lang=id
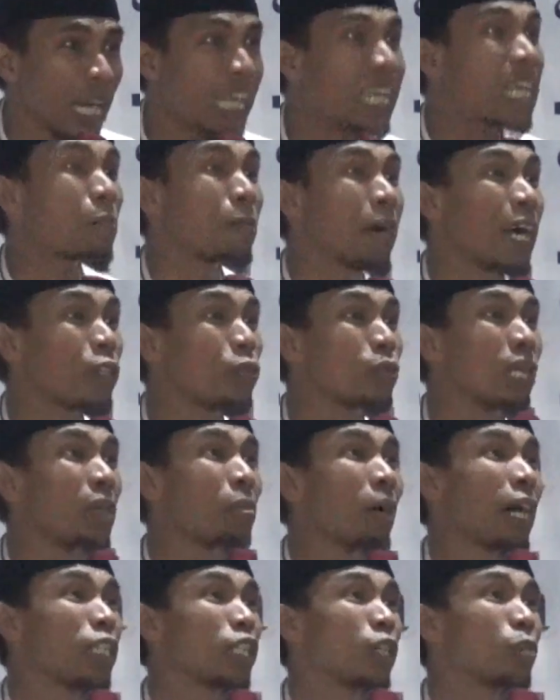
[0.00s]
ana
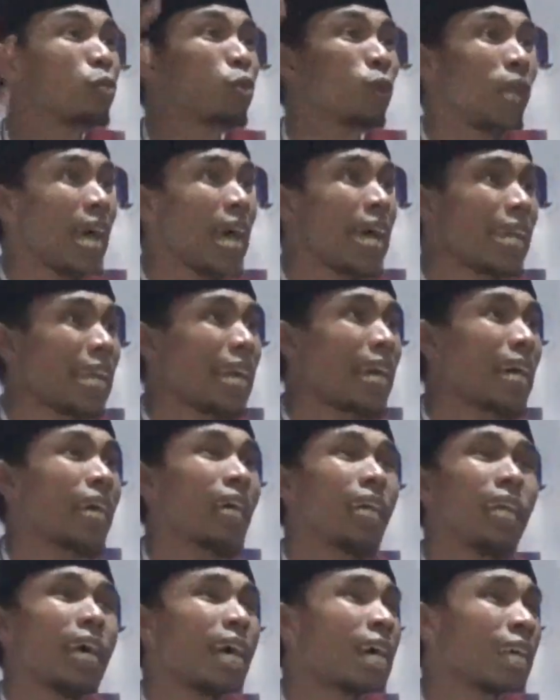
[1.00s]
ba'ajulan ma'adabu la la
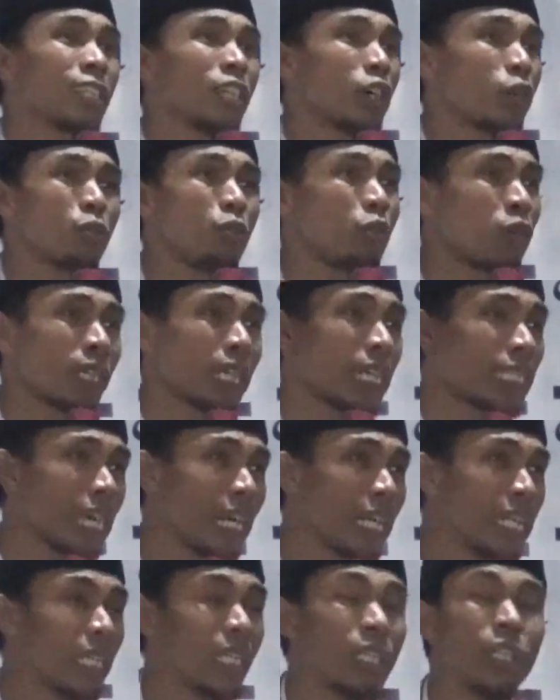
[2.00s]
la taqul
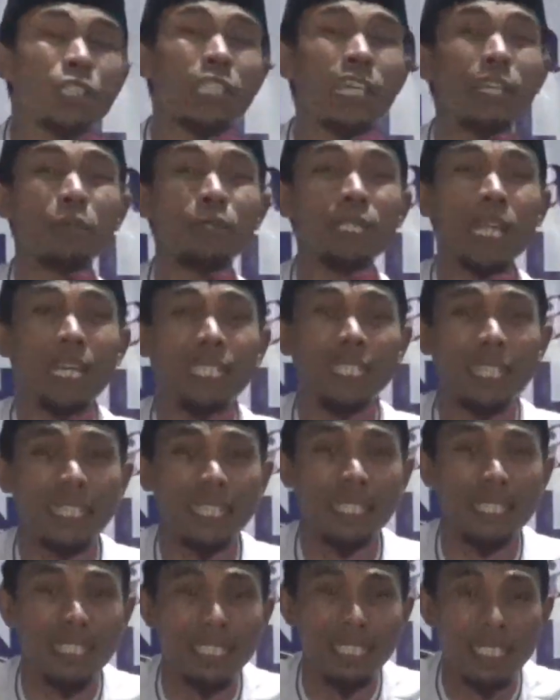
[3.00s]
kadhalik cak mujak ada
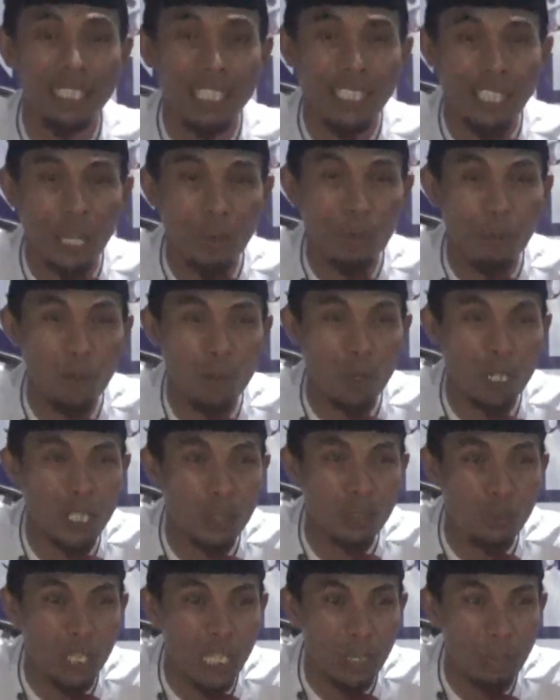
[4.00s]
iya ya pokok
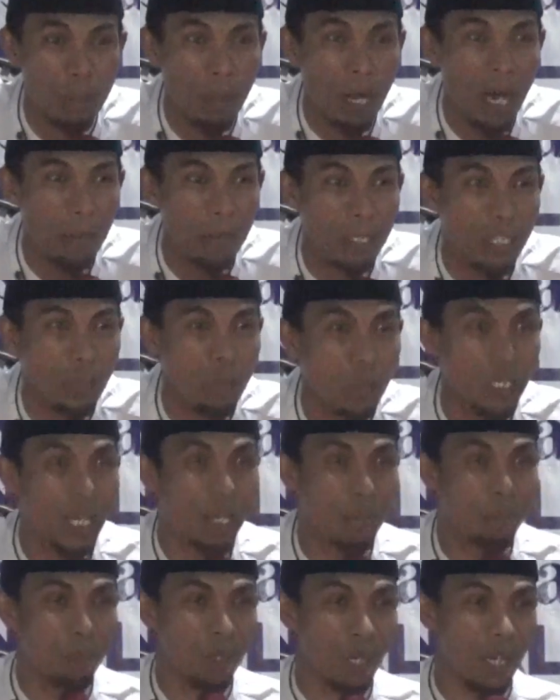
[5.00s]
ada guna Imam Ahmad ibn
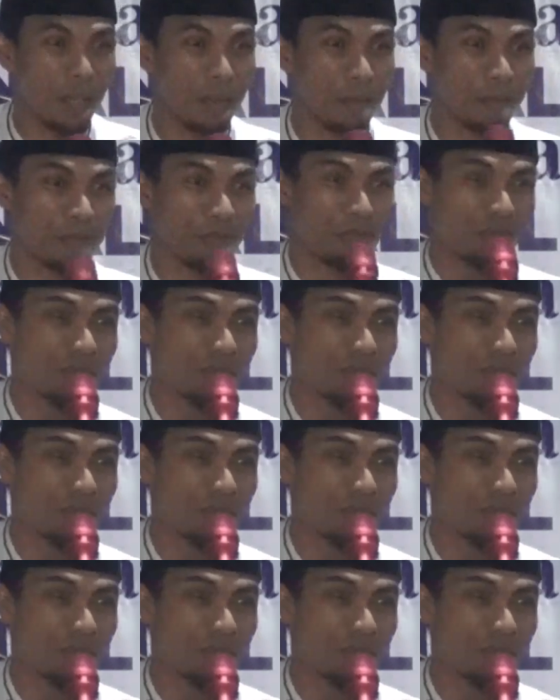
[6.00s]
Hanbal